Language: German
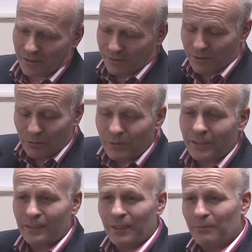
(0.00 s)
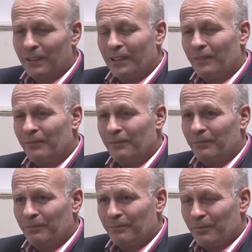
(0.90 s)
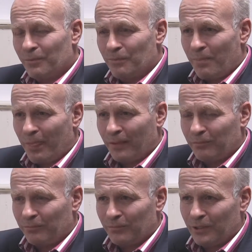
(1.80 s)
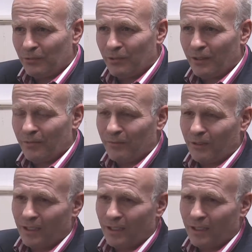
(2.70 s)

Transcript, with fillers: Also die Jugendlichen haben da hm, nicht nur